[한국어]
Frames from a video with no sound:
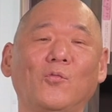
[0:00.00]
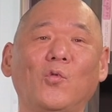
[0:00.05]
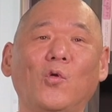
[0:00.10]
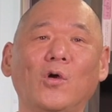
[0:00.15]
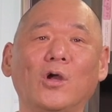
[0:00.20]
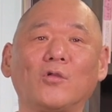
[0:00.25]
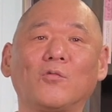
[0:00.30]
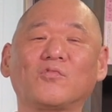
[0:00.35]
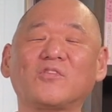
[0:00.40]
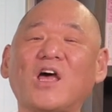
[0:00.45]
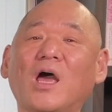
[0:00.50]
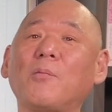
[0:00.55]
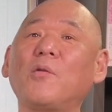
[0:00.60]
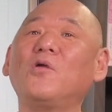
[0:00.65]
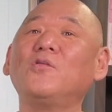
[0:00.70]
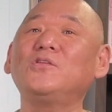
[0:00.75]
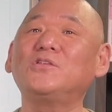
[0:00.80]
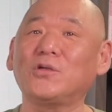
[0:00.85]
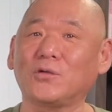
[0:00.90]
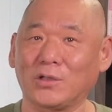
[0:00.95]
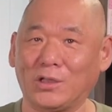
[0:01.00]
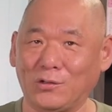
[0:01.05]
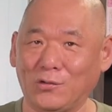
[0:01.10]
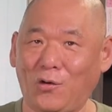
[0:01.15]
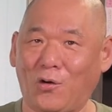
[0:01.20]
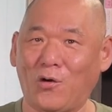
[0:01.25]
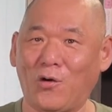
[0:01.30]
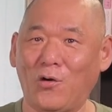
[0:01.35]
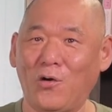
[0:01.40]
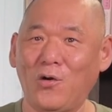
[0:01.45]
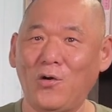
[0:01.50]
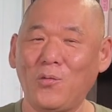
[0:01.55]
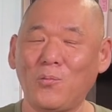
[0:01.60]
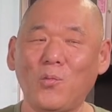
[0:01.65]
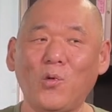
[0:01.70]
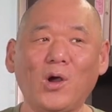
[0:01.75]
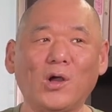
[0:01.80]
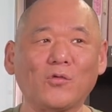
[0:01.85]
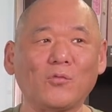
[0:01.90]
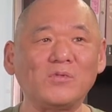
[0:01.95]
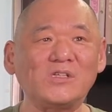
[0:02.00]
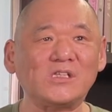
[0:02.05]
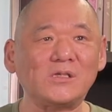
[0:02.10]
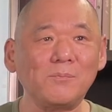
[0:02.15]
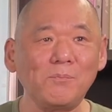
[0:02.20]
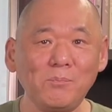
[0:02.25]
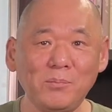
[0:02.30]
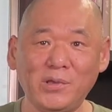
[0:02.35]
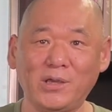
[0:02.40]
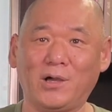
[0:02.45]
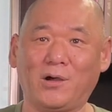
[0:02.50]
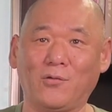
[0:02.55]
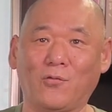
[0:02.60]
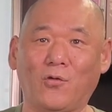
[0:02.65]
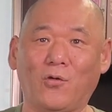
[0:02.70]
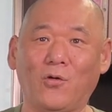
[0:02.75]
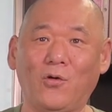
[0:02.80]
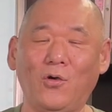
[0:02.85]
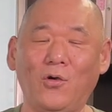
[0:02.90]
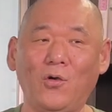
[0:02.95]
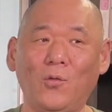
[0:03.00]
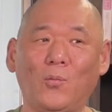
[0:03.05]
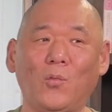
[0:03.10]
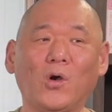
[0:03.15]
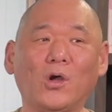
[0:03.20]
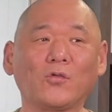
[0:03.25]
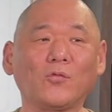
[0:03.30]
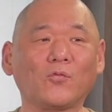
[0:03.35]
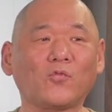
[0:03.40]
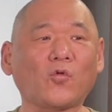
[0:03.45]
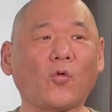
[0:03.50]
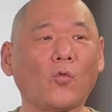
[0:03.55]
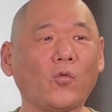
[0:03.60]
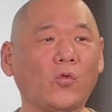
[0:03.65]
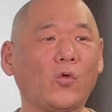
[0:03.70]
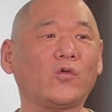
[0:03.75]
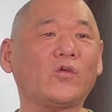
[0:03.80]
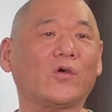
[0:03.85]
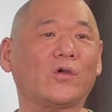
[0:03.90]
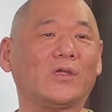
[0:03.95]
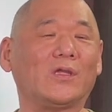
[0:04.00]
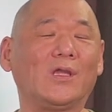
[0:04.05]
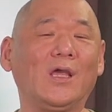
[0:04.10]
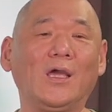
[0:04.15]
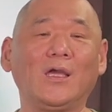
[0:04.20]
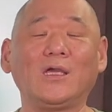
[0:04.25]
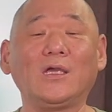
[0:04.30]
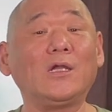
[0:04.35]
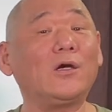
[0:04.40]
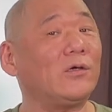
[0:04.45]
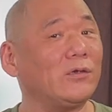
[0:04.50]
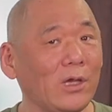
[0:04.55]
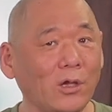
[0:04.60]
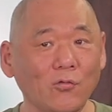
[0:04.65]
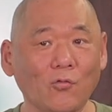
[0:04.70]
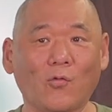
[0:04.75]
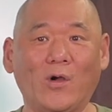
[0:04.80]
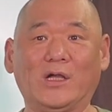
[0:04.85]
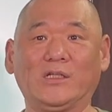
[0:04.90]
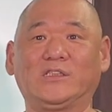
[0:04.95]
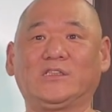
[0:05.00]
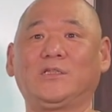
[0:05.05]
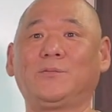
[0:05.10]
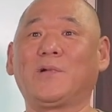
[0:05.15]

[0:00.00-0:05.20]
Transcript: 뭔가 좀 사변적이고 뭔가 좀 신비하고 뭔가 좀 종교적인 이런 데 좀 관심이